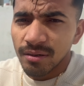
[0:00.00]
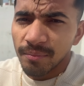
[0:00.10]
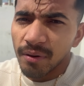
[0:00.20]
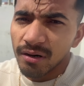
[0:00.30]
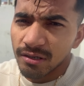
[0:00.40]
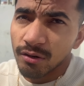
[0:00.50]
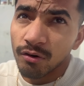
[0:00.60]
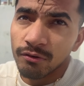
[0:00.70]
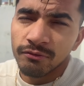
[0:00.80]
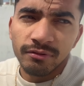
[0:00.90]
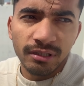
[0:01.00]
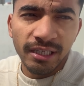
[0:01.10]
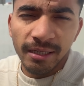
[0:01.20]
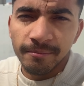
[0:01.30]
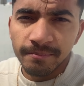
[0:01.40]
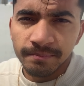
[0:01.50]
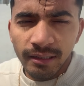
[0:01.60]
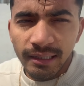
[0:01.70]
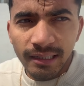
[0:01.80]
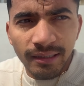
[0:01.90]
पार्ट ऑफ गेम
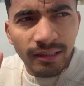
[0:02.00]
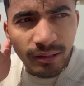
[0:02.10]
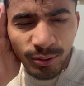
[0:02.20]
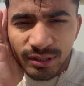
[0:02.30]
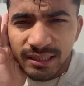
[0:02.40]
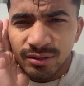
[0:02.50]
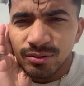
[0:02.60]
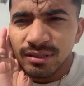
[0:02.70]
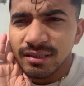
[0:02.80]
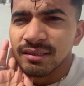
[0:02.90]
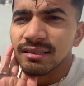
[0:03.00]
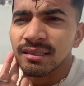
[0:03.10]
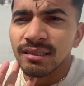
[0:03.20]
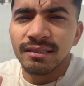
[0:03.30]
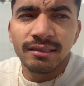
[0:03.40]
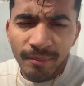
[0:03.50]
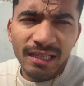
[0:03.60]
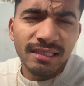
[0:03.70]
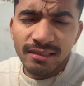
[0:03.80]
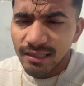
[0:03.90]
ठीक है लॉसेस को जितना ज़्यादा
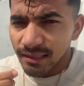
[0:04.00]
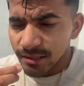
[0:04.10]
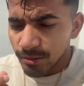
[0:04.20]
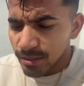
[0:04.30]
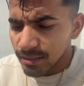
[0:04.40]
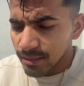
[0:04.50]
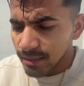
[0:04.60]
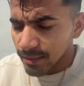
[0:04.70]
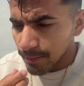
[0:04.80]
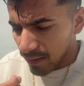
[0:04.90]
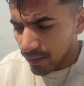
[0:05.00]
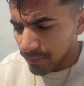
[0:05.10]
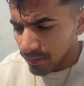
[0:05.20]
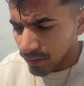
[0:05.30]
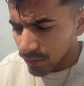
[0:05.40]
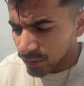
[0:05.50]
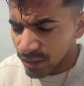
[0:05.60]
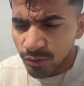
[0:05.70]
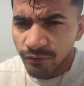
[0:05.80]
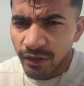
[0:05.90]
मैनेज करने लग जाओगे जितना ज़्यादा आप
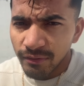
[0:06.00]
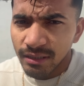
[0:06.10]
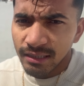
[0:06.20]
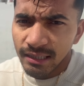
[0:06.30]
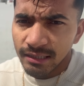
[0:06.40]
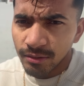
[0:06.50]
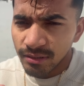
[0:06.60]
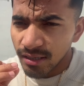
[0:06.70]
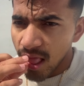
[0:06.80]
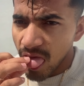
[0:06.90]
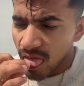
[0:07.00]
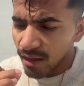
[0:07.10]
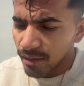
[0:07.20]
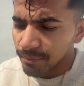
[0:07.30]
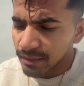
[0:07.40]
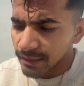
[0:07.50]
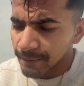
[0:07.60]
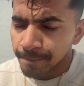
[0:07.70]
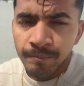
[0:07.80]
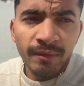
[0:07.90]
लॉसेस को फेवर करने लग जाओगे ना अपने
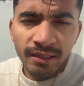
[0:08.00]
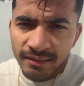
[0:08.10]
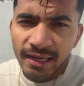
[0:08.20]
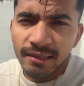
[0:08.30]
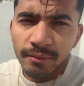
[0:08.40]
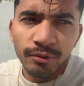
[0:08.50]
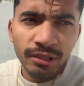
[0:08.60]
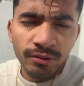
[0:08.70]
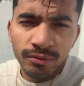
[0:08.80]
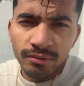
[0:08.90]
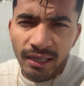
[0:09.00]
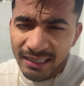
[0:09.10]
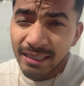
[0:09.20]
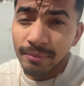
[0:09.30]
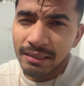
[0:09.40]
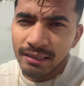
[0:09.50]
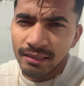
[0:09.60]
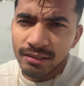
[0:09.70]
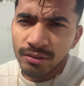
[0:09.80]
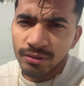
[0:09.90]
साइड में बोले तो एक्सेप्ट करने
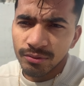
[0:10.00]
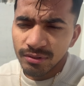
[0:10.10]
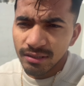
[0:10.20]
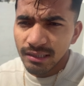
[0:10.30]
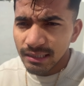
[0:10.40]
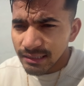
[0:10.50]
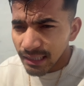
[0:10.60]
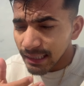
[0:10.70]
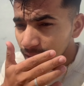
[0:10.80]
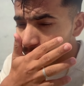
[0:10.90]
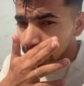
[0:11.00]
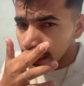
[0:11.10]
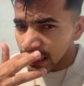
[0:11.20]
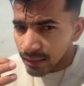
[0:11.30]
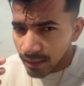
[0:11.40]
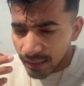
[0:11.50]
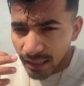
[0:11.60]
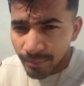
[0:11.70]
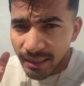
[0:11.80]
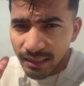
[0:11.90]
लग जाओगे उतना अच्छा रहेगा आपके लिए ताकि
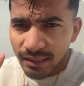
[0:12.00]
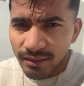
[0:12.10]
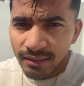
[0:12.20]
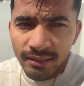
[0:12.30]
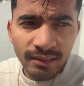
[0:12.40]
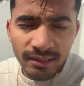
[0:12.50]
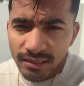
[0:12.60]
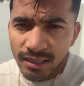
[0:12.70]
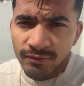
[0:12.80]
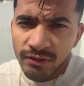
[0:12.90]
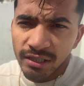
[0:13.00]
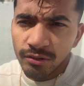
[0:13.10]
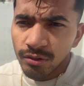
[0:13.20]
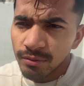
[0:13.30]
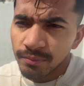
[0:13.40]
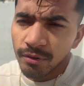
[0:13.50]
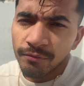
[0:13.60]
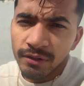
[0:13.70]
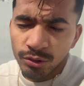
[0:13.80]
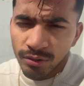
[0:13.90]
आप मेंटली स्ट्रेस फ्री रहो और
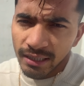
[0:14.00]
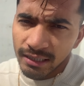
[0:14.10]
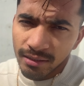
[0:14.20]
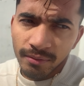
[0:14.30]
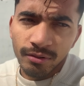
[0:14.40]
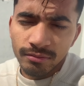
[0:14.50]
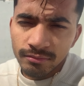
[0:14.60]
प्रॉफिट्स को राइड कर पाओ